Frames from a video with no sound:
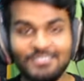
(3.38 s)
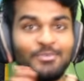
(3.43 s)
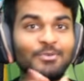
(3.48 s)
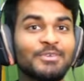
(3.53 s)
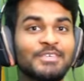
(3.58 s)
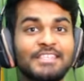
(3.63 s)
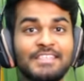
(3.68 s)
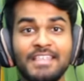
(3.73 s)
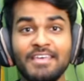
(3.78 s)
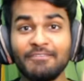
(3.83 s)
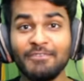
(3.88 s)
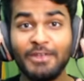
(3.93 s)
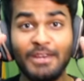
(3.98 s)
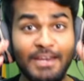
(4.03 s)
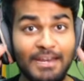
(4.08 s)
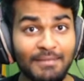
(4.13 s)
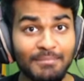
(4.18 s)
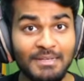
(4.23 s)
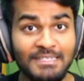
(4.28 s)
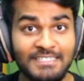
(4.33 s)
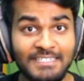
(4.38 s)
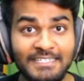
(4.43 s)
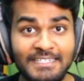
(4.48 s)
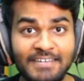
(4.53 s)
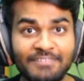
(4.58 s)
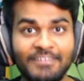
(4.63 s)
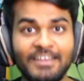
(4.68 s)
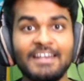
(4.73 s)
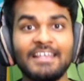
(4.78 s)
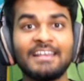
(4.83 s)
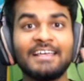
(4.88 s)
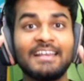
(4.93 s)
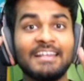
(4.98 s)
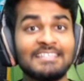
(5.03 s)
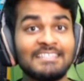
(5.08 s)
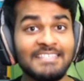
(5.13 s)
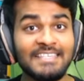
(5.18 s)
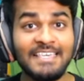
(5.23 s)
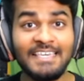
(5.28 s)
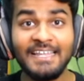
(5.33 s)
ஸோ இந்த வீடியோவில் நம்ம ஜிடிஎஃப்ல இருக்கிற
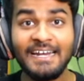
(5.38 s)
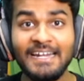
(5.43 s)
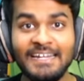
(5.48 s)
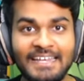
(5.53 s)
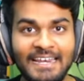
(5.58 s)
சீக்ரெட்